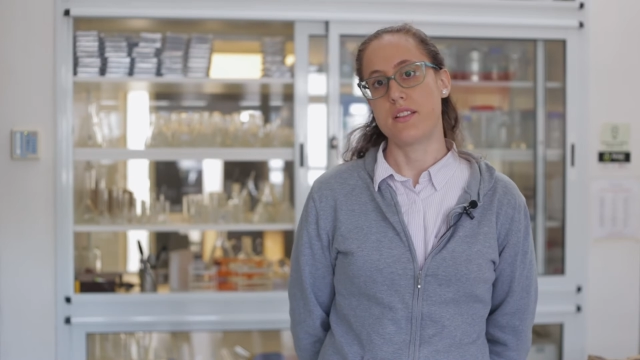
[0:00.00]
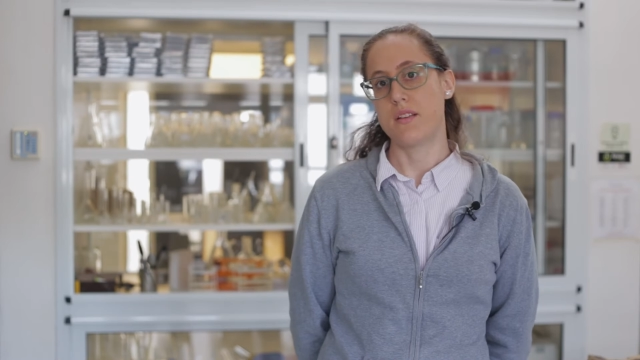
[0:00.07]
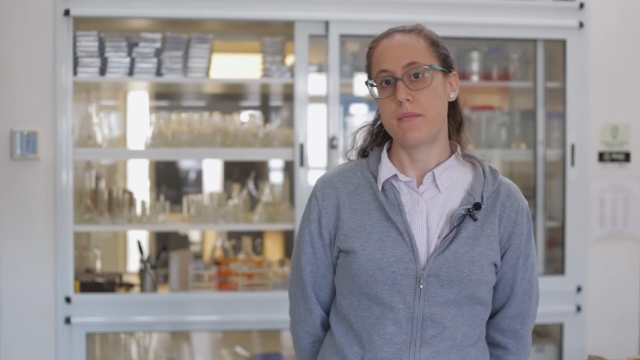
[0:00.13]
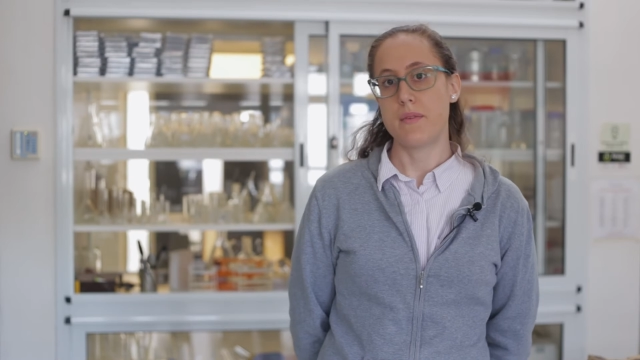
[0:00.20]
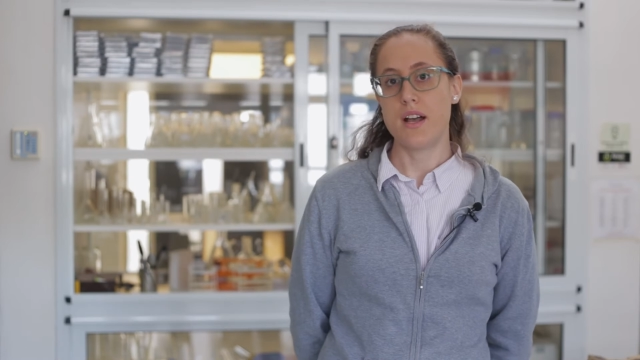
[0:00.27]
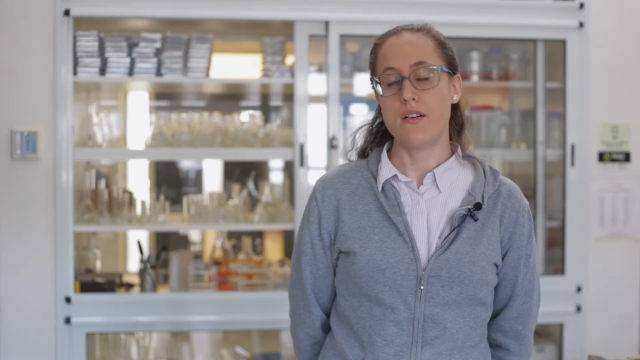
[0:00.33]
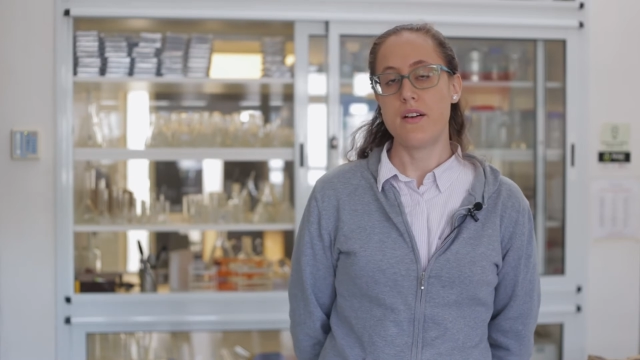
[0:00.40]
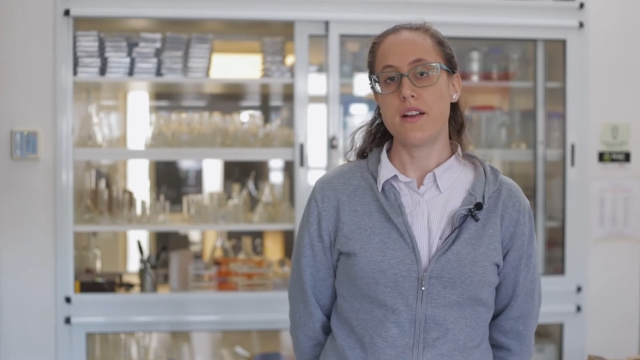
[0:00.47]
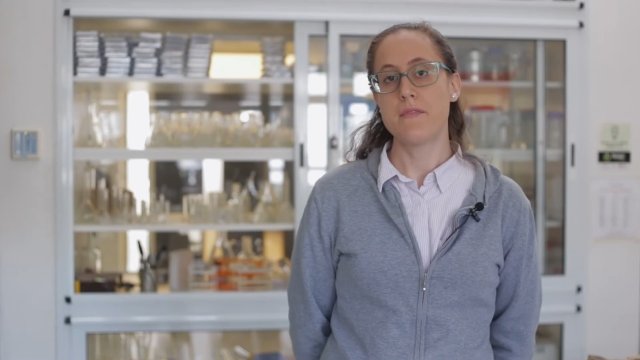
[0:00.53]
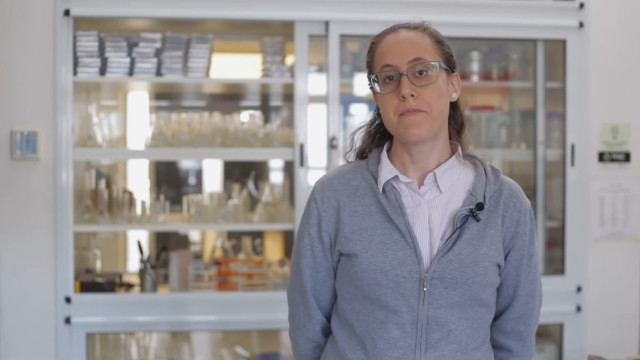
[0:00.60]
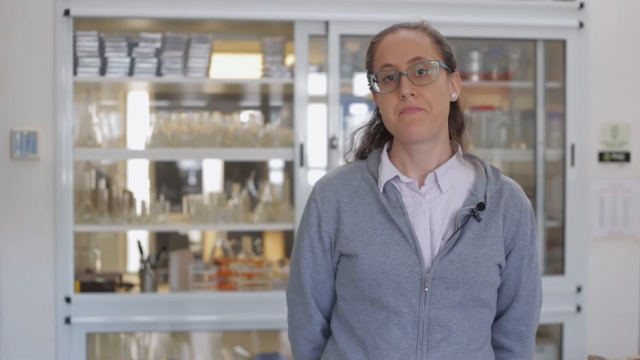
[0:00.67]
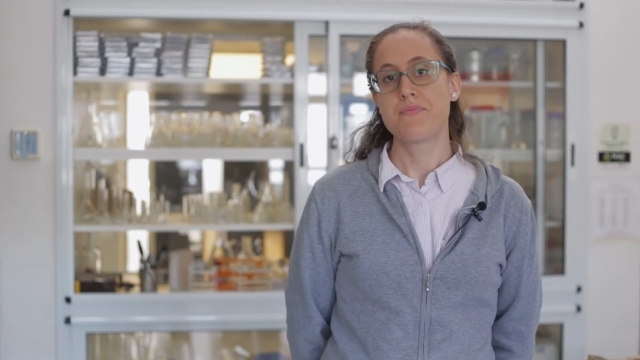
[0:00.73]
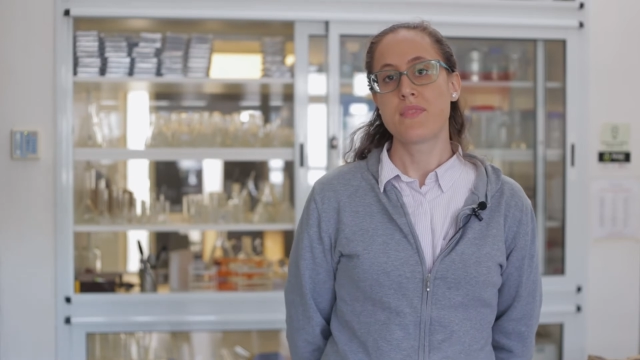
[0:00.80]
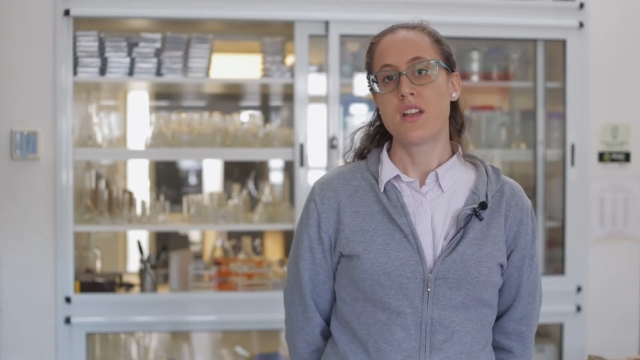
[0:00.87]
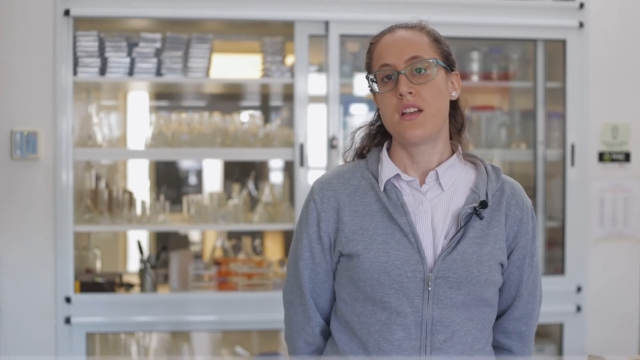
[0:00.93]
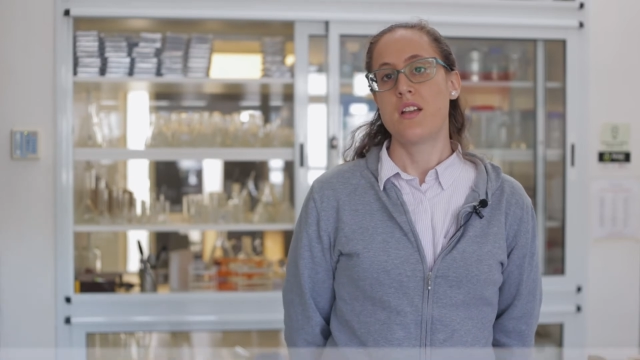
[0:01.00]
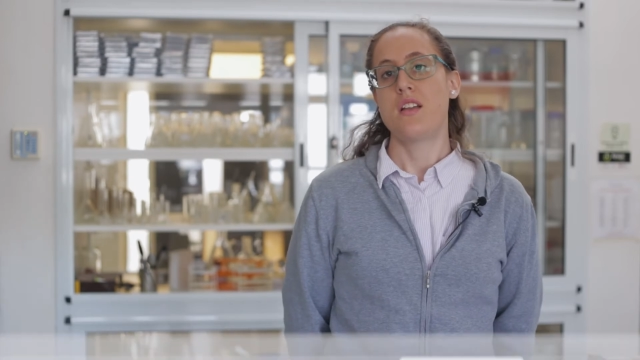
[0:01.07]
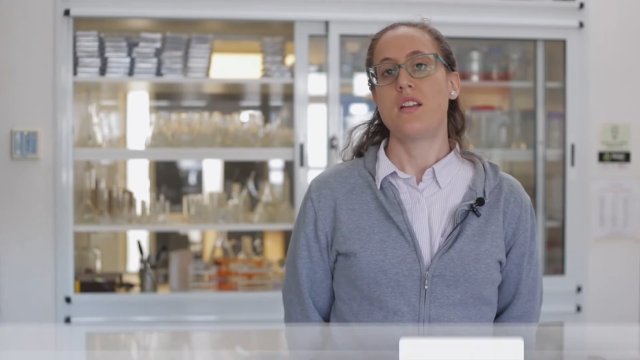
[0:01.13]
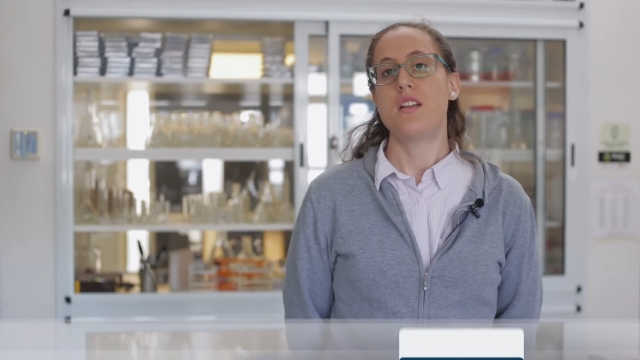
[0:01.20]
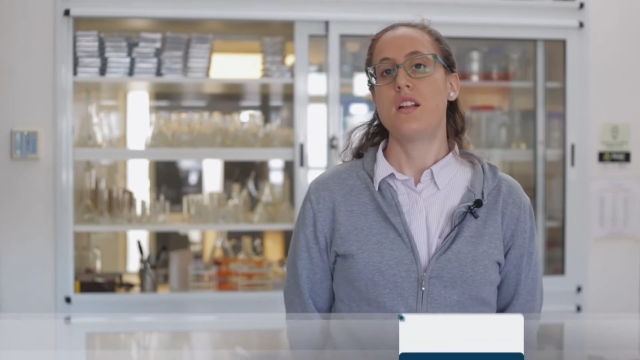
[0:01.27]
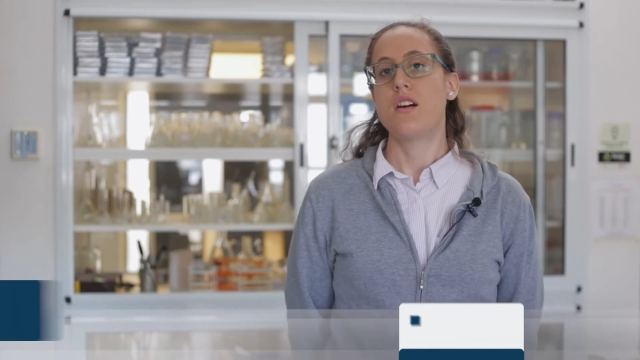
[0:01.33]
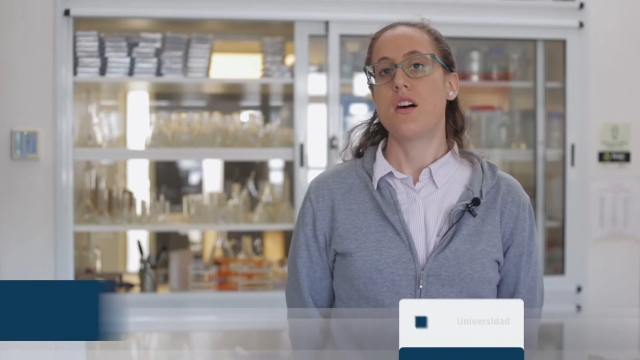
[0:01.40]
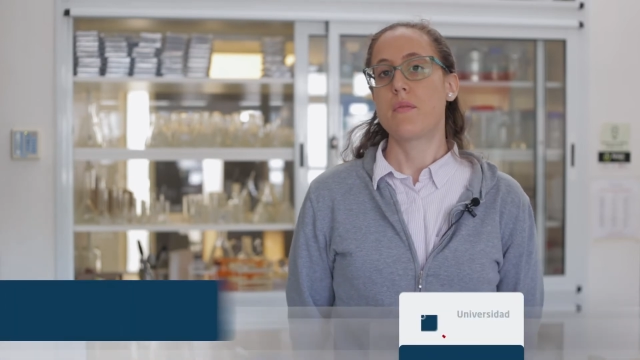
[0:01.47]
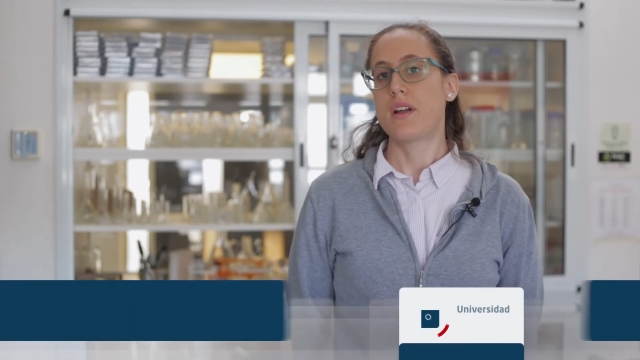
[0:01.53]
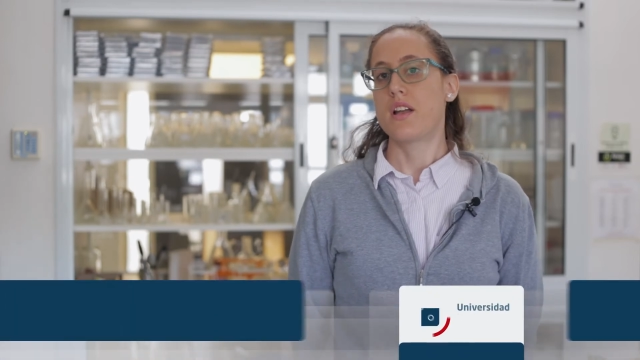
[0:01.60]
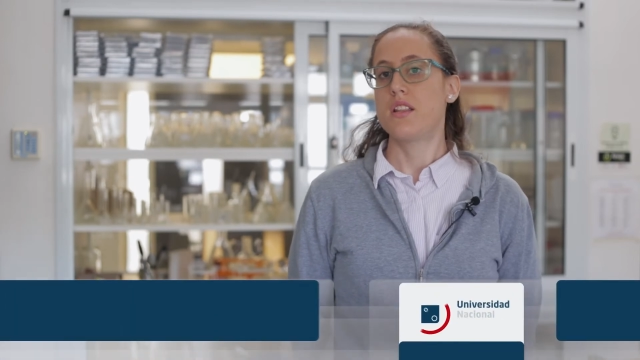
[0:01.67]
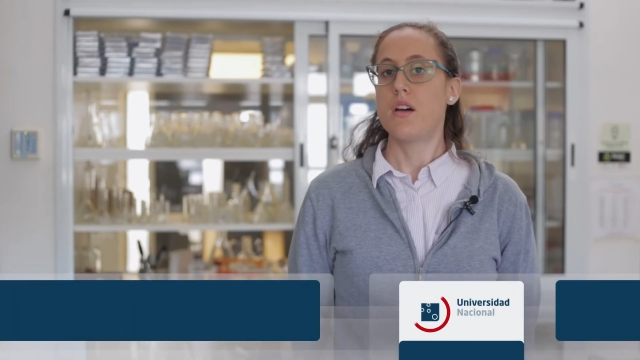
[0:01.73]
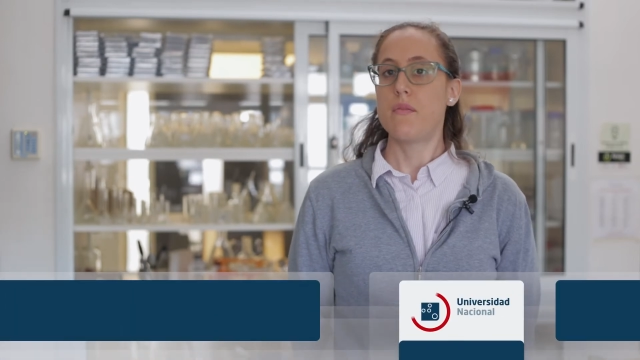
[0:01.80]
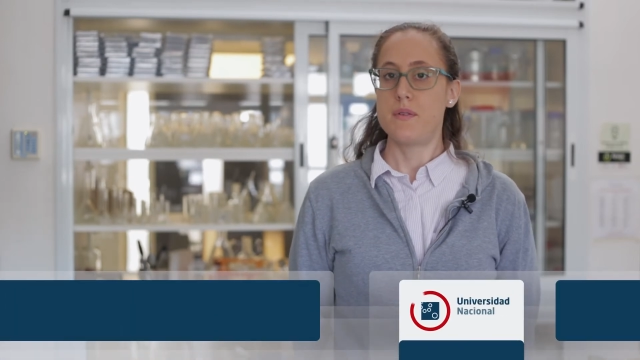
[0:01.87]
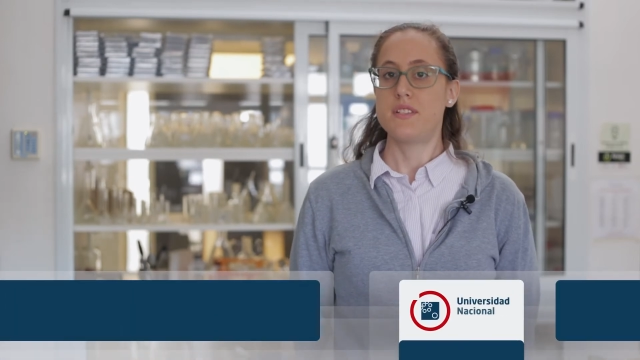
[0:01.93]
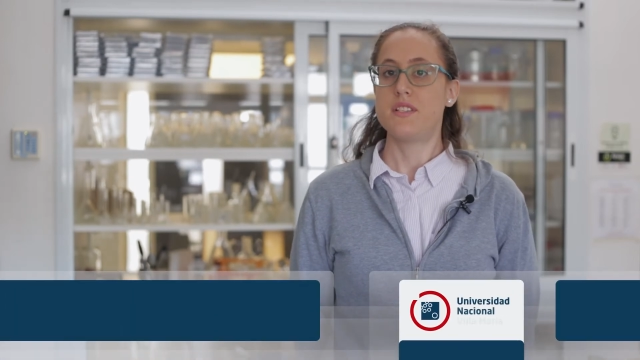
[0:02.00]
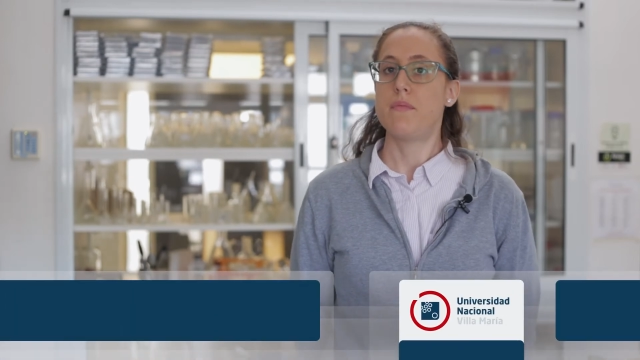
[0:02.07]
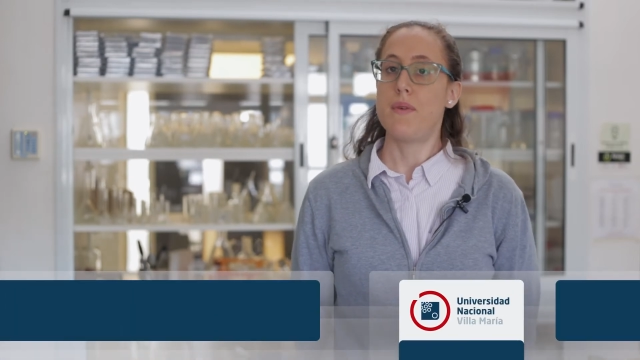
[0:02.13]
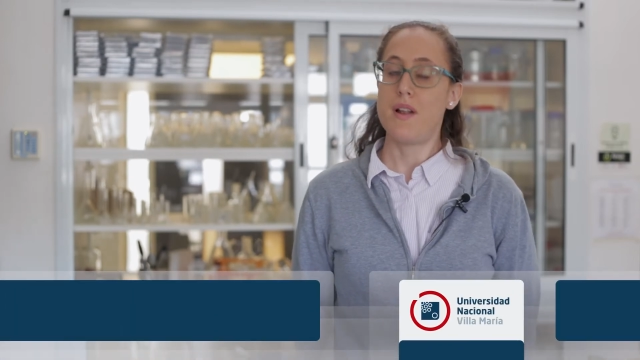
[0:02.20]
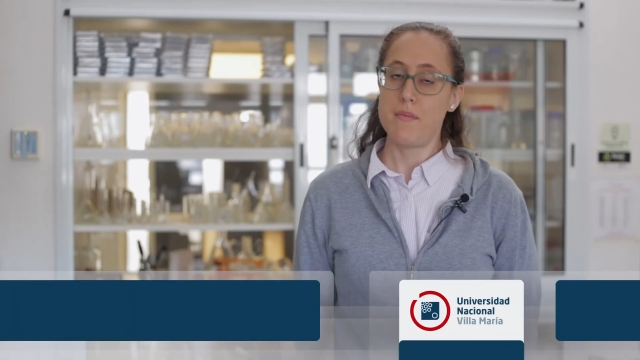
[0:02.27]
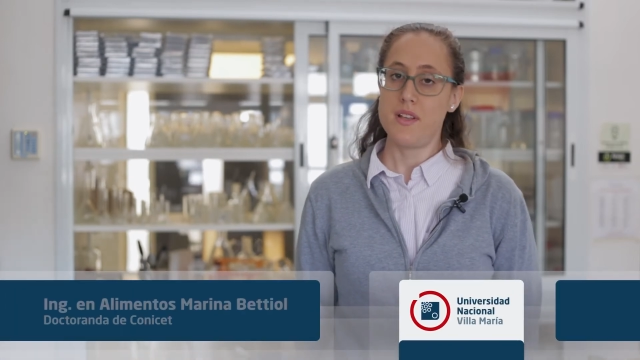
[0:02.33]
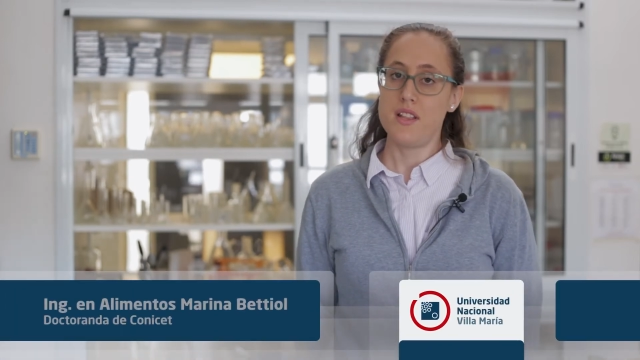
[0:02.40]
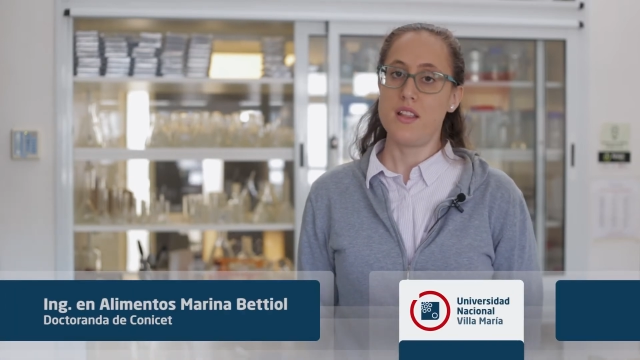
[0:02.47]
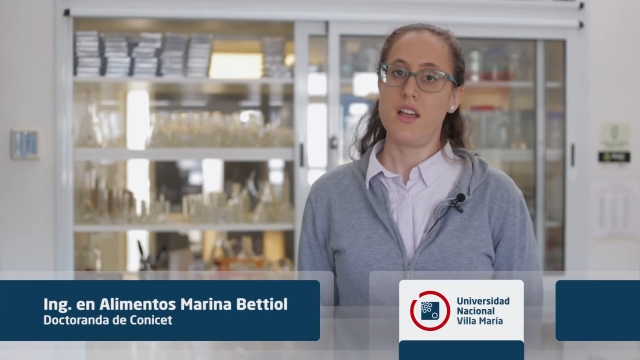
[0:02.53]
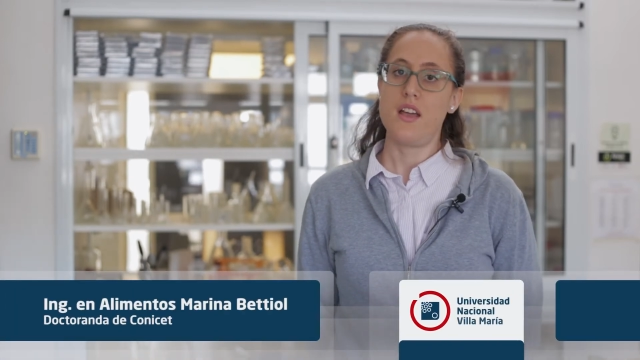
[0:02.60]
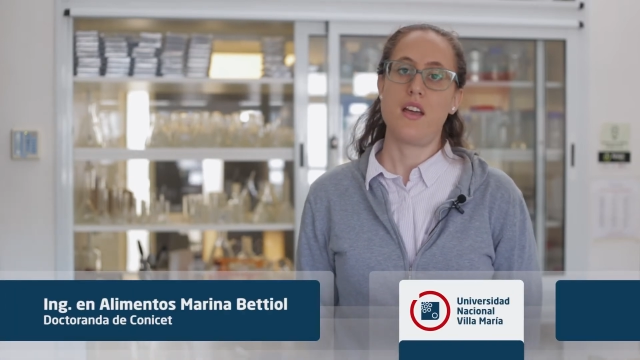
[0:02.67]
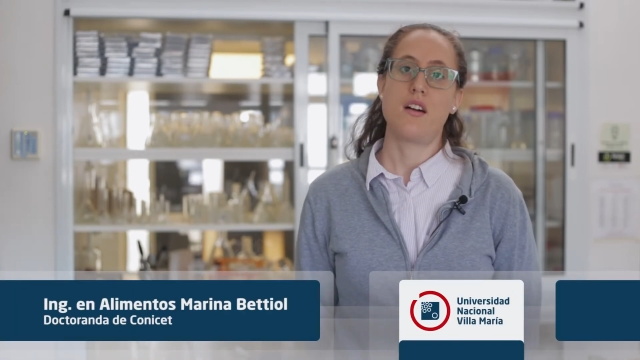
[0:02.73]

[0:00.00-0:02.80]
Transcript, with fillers: Vandenbraver y los objetivos principalmente